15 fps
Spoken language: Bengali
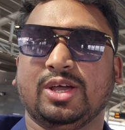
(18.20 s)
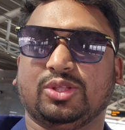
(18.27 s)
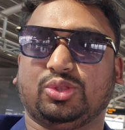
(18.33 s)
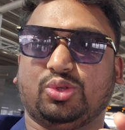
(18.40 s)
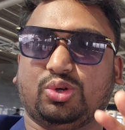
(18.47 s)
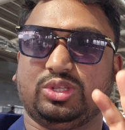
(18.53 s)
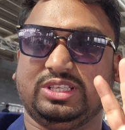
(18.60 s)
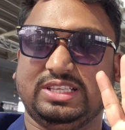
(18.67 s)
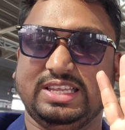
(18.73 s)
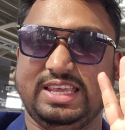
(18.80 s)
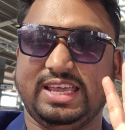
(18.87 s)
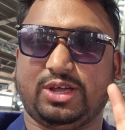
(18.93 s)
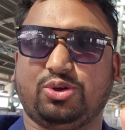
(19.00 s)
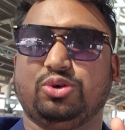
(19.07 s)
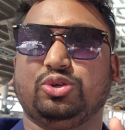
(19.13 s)
তো
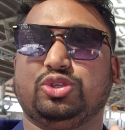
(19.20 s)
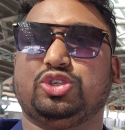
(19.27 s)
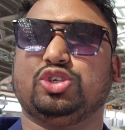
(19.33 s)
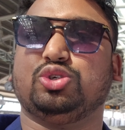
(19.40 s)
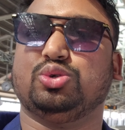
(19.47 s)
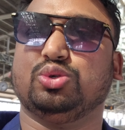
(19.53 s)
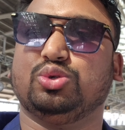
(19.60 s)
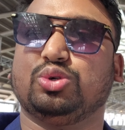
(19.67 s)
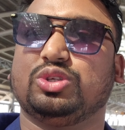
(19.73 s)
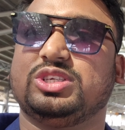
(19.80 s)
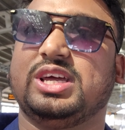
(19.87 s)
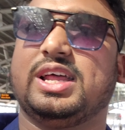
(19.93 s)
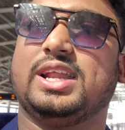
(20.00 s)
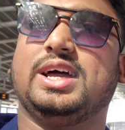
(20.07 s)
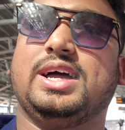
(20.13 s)
এখন হচ্ছে সুযোগ
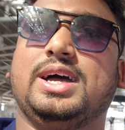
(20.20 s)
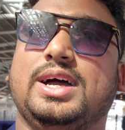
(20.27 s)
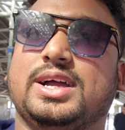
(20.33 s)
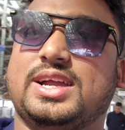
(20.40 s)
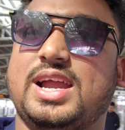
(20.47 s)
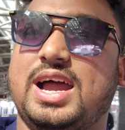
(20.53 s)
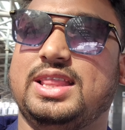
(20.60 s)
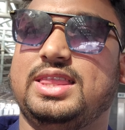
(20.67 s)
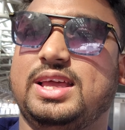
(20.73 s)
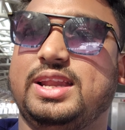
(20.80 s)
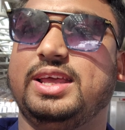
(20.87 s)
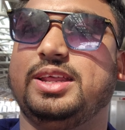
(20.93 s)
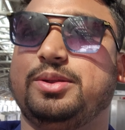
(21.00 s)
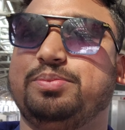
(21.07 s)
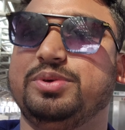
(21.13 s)
যারা
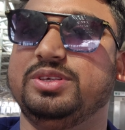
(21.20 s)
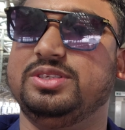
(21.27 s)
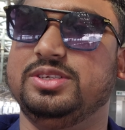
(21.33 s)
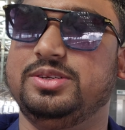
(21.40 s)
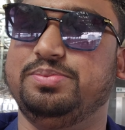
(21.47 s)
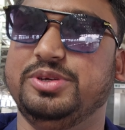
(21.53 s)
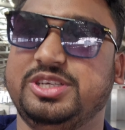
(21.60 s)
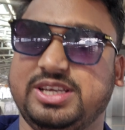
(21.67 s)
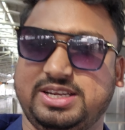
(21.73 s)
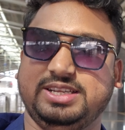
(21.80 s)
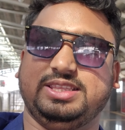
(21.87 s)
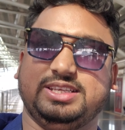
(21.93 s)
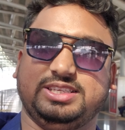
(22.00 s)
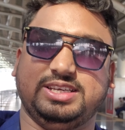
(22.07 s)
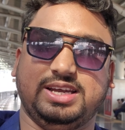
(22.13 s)
কাতারের ভিজিট বিষয়
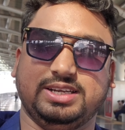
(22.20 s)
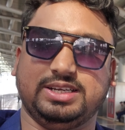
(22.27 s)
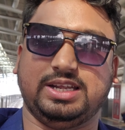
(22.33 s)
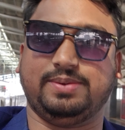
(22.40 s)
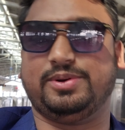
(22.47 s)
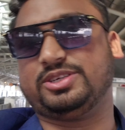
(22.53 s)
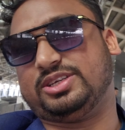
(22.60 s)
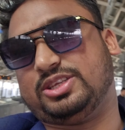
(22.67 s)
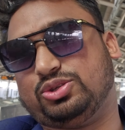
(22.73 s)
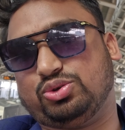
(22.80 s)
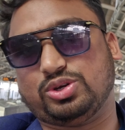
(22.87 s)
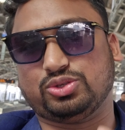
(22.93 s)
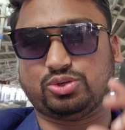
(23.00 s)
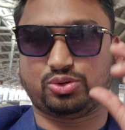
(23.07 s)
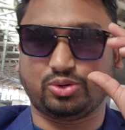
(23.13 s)
নিতে চান আমার সাথে
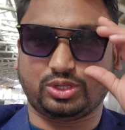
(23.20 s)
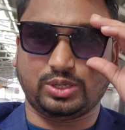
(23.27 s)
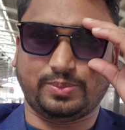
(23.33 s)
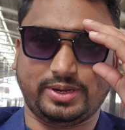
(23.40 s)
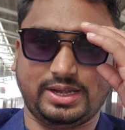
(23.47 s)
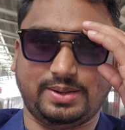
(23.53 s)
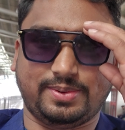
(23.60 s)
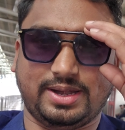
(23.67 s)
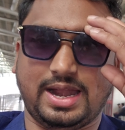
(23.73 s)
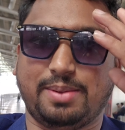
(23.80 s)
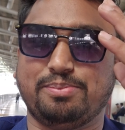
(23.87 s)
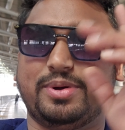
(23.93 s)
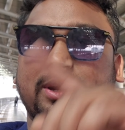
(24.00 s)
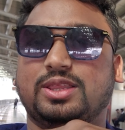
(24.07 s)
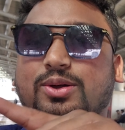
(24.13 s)
যোগাযোগ করতে পারেন আমার
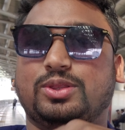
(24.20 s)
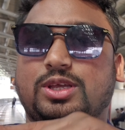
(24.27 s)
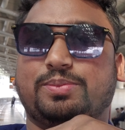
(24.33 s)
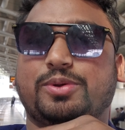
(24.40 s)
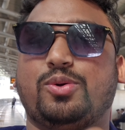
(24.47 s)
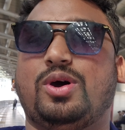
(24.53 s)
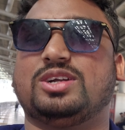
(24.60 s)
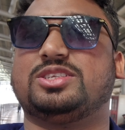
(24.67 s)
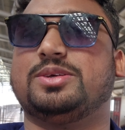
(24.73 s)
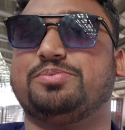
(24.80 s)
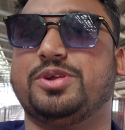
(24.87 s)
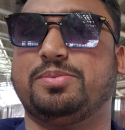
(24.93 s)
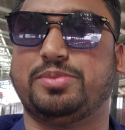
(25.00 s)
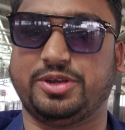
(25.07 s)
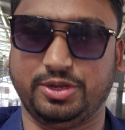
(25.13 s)
নাম্বার দেওয়া থাকবে হোয়াটসঅ্যাপ
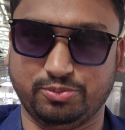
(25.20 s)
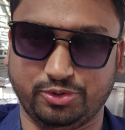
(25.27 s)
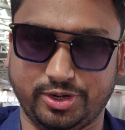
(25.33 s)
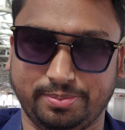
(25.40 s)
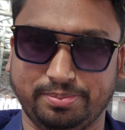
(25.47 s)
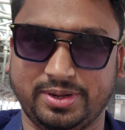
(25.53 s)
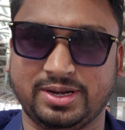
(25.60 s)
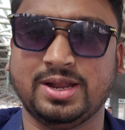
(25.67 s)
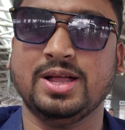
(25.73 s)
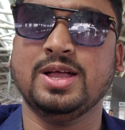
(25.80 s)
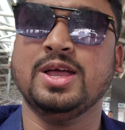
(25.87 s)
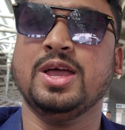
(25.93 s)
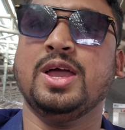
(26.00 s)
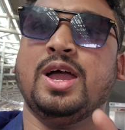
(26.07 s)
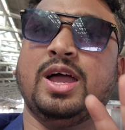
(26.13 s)
নাম্বার ইমো নাম্বার
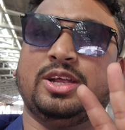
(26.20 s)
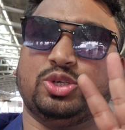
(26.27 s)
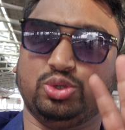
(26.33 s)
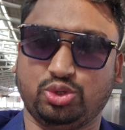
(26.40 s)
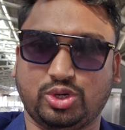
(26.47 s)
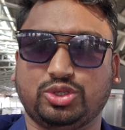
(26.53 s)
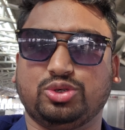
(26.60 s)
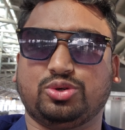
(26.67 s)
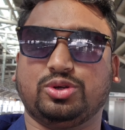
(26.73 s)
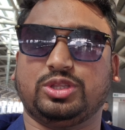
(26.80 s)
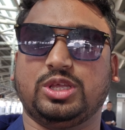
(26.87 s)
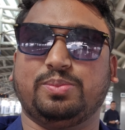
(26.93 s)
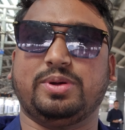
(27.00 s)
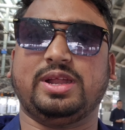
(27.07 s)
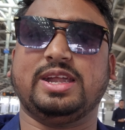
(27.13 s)
সে যোগাযোগ করতে
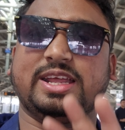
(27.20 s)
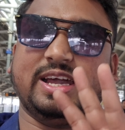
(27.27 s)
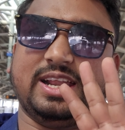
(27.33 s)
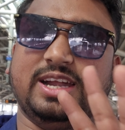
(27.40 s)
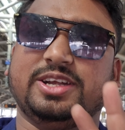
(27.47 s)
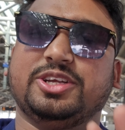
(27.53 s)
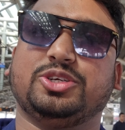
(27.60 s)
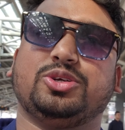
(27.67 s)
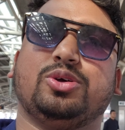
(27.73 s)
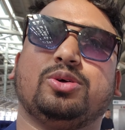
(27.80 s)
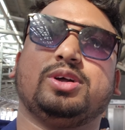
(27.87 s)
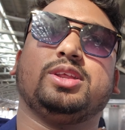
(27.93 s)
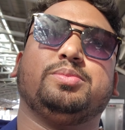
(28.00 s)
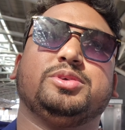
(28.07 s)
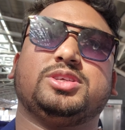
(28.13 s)
পারেন গ্যারান্টি
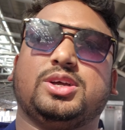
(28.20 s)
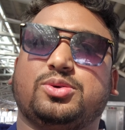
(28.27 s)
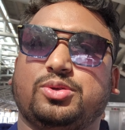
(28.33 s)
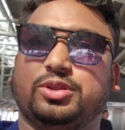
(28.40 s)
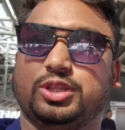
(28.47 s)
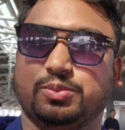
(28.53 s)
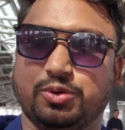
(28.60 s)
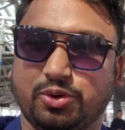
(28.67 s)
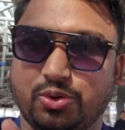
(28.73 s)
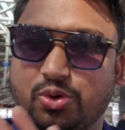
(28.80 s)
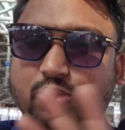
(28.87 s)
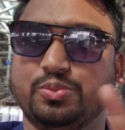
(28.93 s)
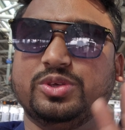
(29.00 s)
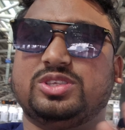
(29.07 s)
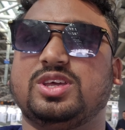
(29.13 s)
সহকারে ভিসা করে দেবো নো
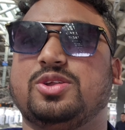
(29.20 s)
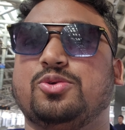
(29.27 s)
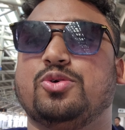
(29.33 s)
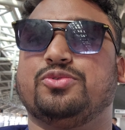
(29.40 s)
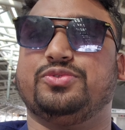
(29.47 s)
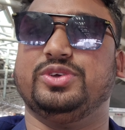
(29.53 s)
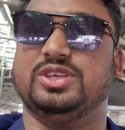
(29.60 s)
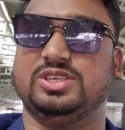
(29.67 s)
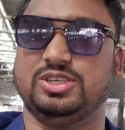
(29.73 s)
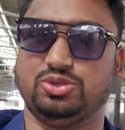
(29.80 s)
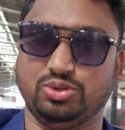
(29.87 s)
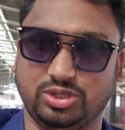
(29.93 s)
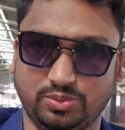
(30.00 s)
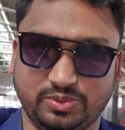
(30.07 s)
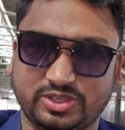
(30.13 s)
ভিসা নো ফিস
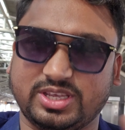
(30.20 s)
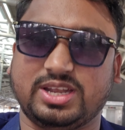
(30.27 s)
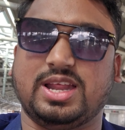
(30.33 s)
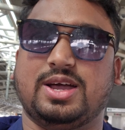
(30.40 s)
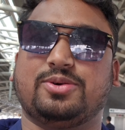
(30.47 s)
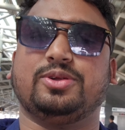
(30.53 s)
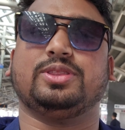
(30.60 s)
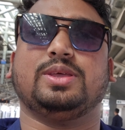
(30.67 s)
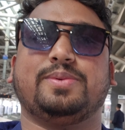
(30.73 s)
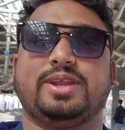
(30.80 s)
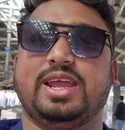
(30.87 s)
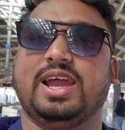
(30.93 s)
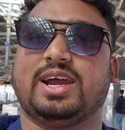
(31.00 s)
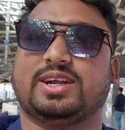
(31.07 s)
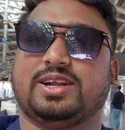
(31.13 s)
যদি ভিসা না করে দিতে পারি
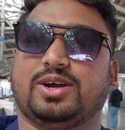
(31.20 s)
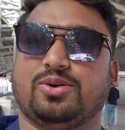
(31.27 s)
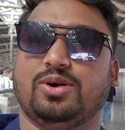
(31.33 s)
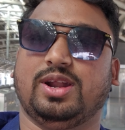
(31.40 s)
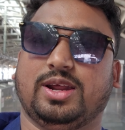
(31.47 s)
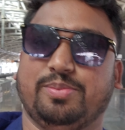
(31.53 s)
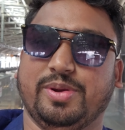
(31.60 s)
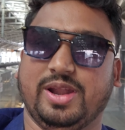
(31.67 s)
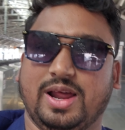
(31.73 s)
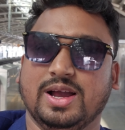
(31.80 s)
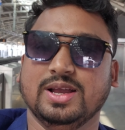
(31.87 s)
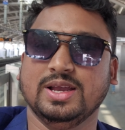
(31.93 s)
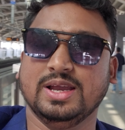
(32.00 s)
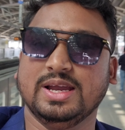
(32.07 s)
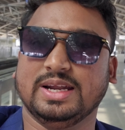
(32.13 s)
এক টাকা লাগবে না
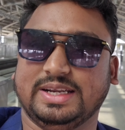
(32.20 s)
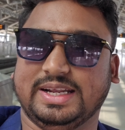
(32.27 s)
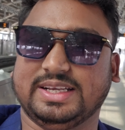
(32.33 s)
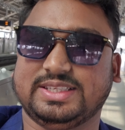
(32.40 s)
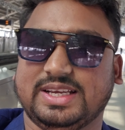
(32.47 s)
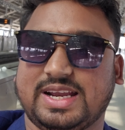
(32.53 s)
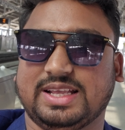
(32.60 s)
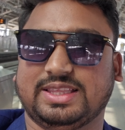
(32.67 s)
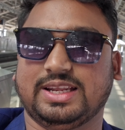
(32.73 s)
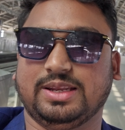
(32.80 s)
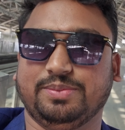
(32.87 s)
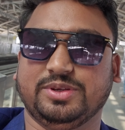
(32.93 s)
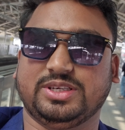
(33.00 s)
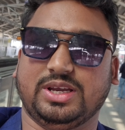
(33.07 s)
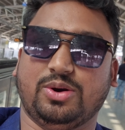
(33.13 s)
ঠিক আছে কাতারের
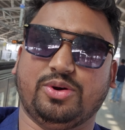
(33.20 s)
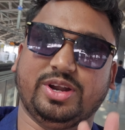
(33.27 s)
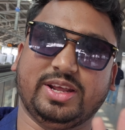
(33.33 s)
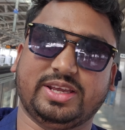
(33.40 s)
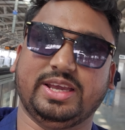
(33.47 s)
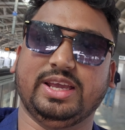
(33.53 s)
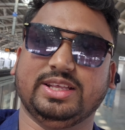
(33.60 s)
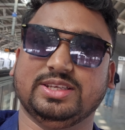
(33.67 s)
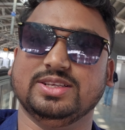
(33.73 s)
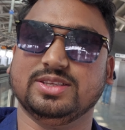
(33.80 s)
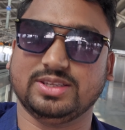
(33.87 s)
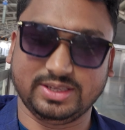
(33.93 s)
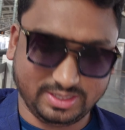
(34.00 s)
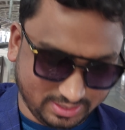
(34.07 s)
বিষয় অনেক এজেন্সি